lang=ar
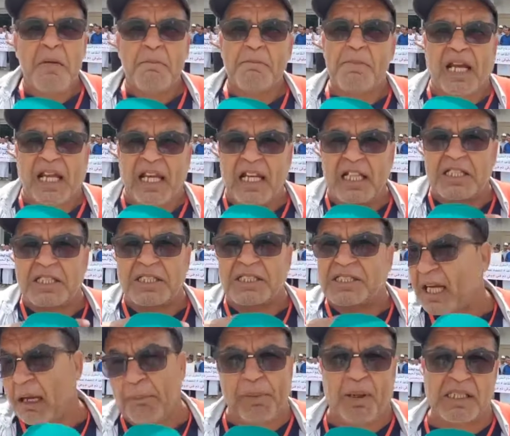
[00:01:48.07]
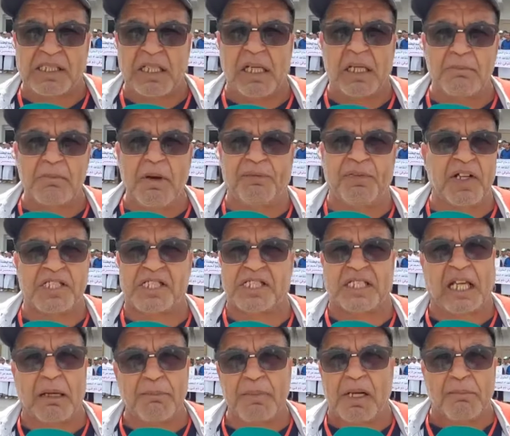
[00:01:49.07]
ما خليت حتى بلاصه اللي ما فيهاش
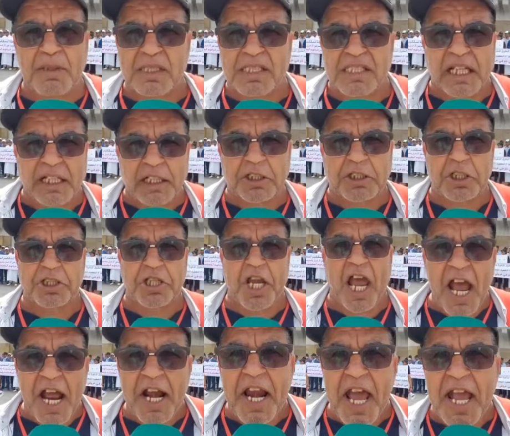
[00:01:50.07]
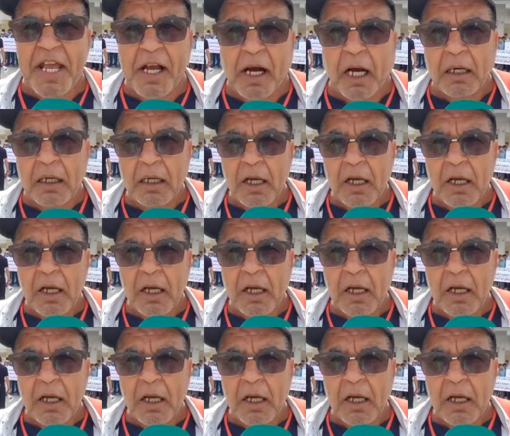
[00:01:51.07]
سكه ما تساريتهاش انايا